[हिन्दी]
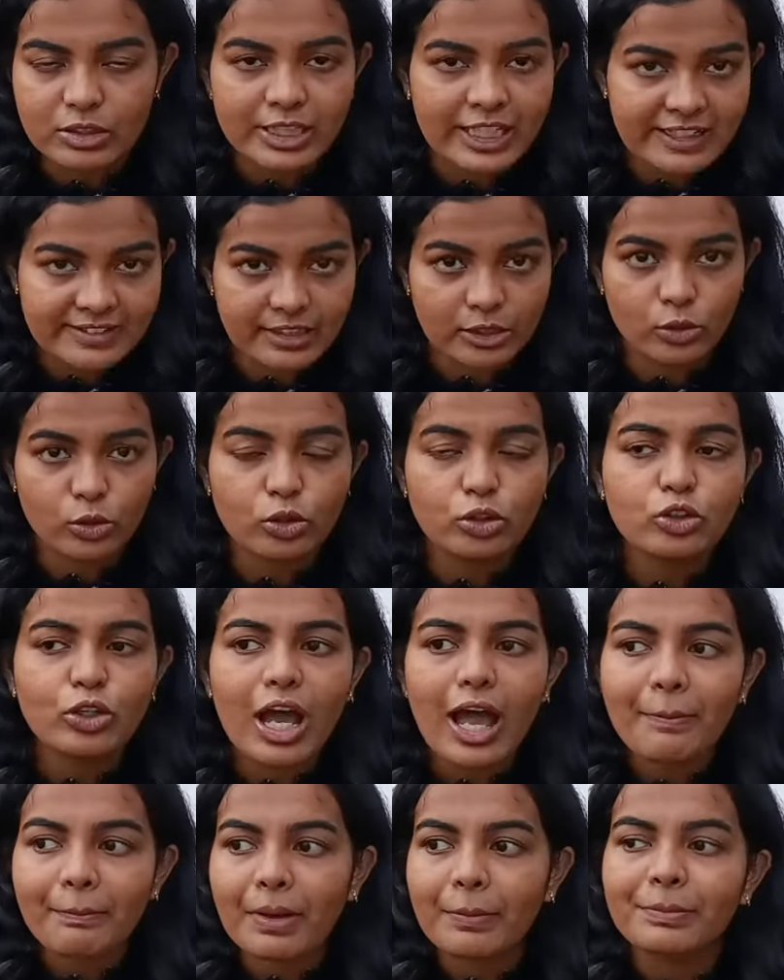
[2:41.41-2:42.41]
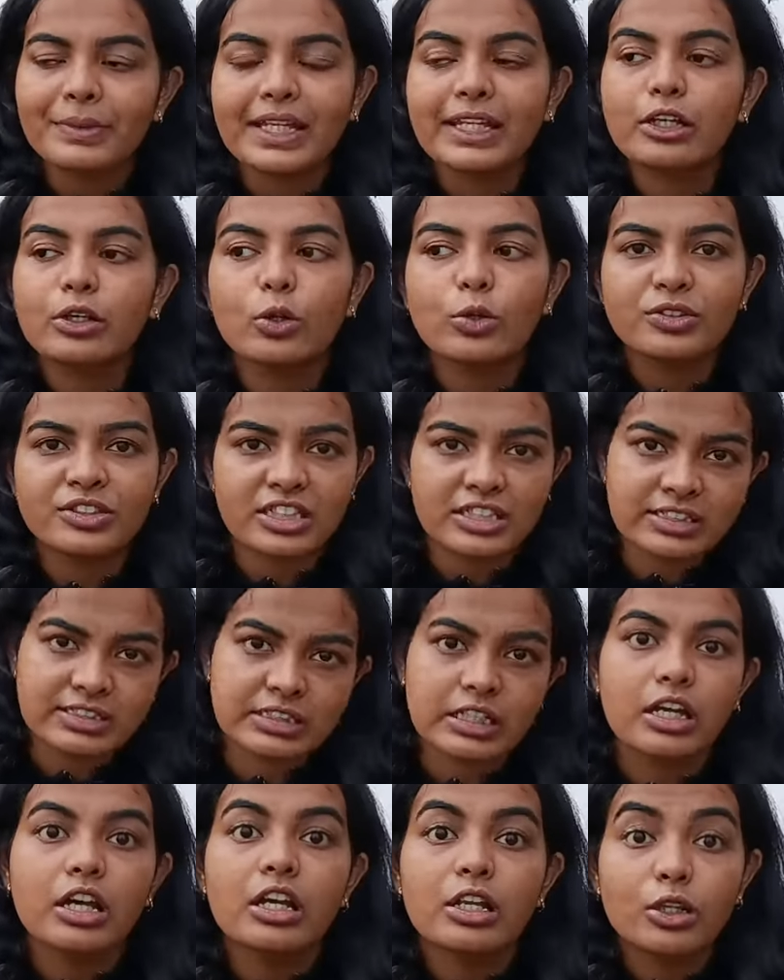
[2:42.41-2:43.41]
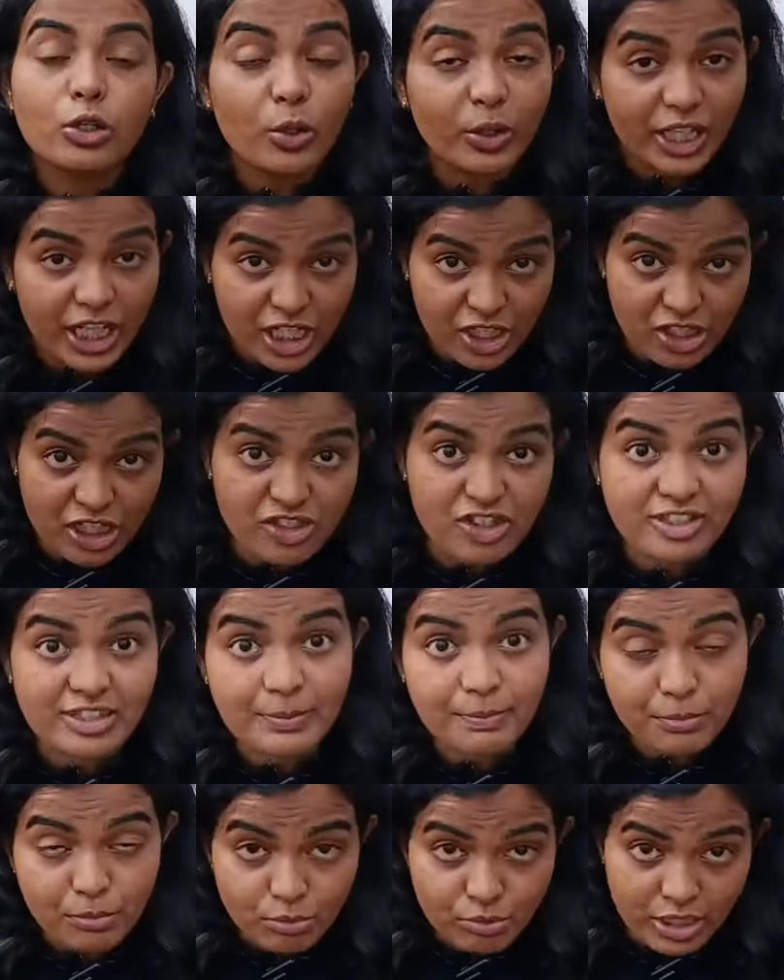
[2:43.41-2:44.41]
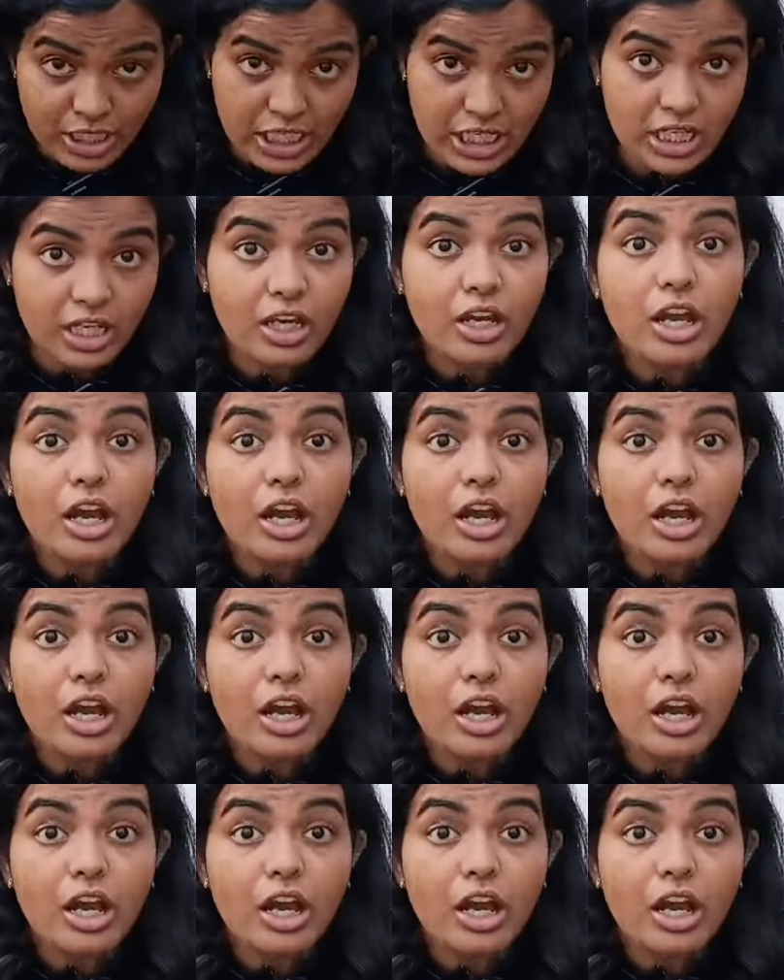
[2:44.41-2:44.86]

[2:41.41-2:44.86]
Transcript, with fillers: ले सको तो आप अपने क्लोजेस्ट लोकेशन जैसे पुणे